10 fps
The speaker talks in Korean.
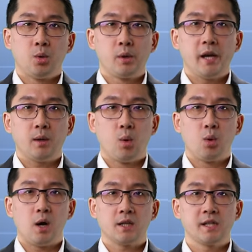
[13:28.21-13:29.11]
독일의
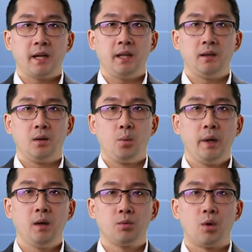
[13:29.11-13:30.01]
고고학자인
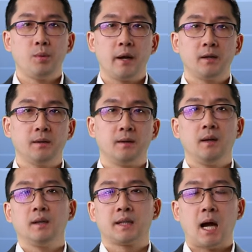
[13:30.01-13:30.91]
윌 로브렉은
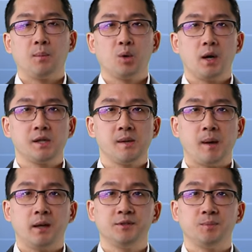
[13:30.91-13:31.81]
다음과 같이
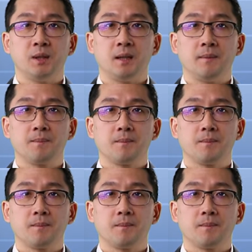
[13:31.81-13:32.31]
말했습니다.